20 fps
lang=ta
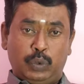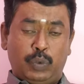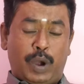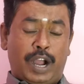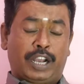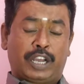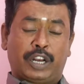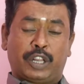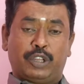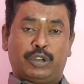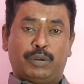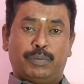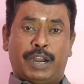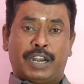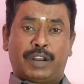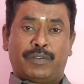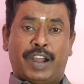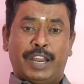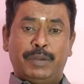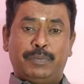
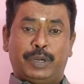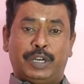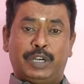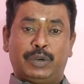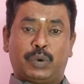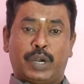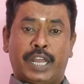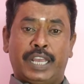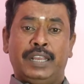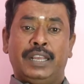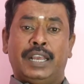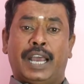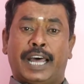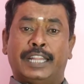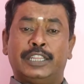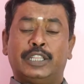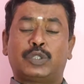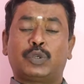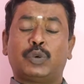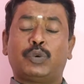உருவாக்குறதுக்குமான வாய்ப்புகள் கூட
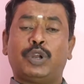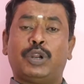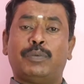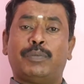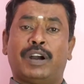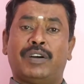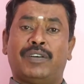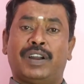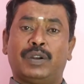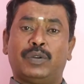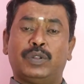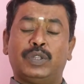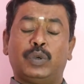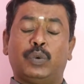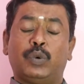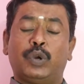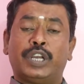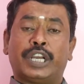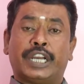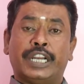அந்த சுக்கர பகவான்
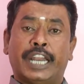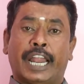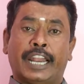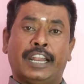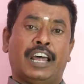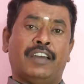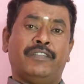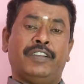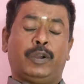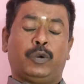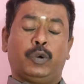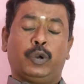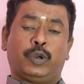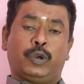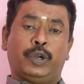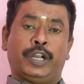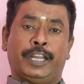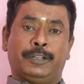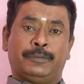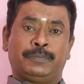வந்து உங்களுக்கு நல்லாவே
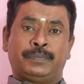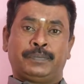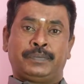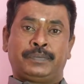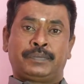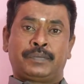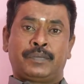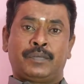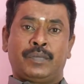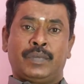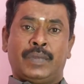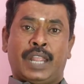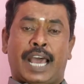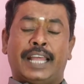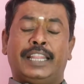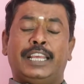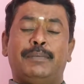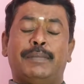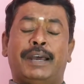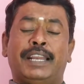கொடுக்குங்க
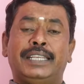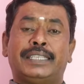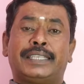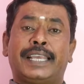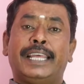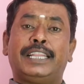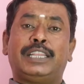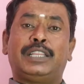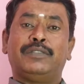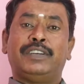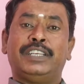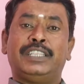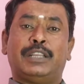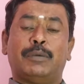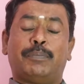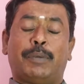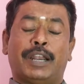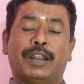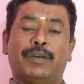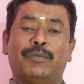அதே மாதிரி சேர்த்து வைத்த
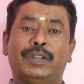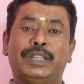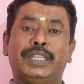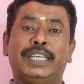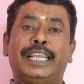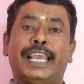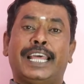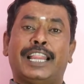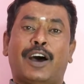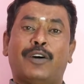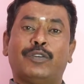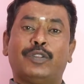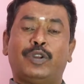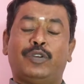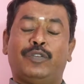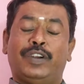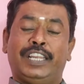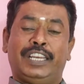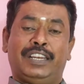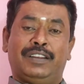பணம் வந்து ஏதாவது
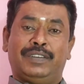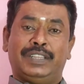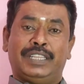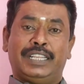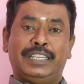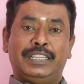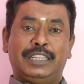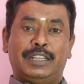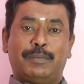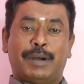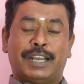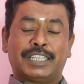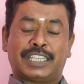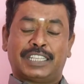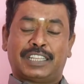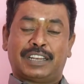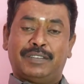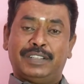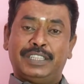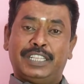ஒரு வழியில் வந்து இந்த
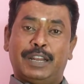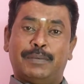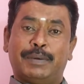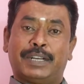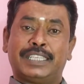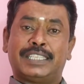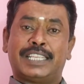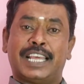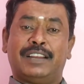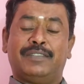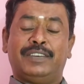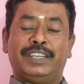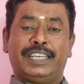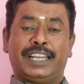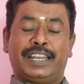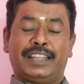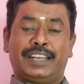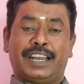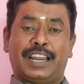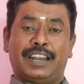மாதத்தில் வந்து நமக்கு
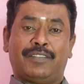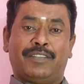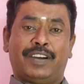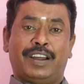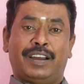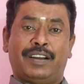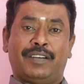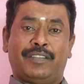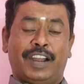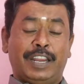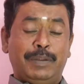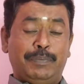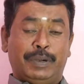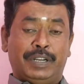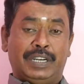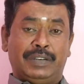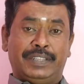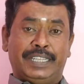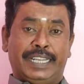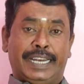செலவழிகிறதுக்கான
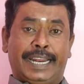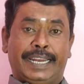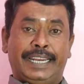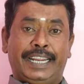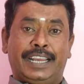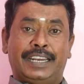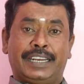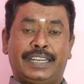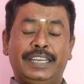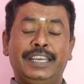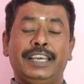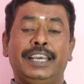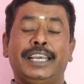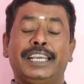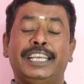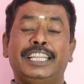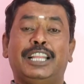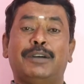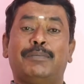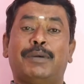வாய்ப்புகள் வந்து நிறையா இருக்குது
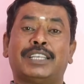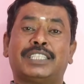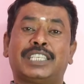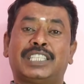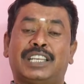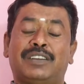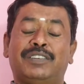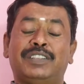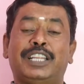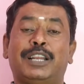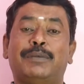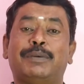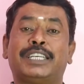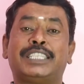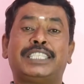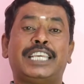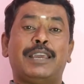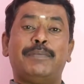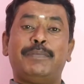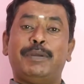இந்த மாதத்தில் வந்து
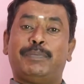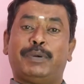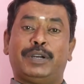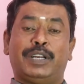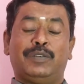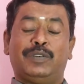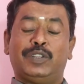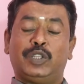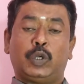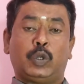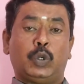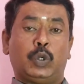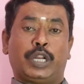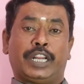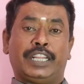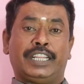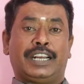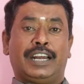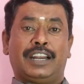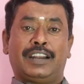நமக்கு சேமிப்புகள் வந்து
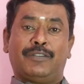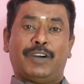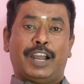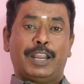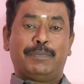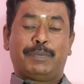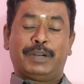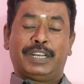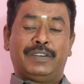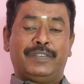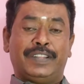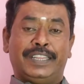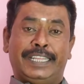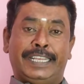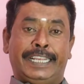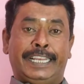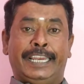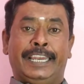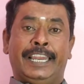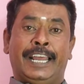கூடுறதுக்கான வாய்ப்புகள்
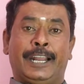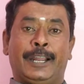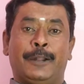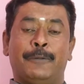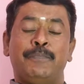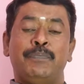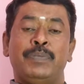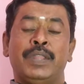வந்து இல்லைங்க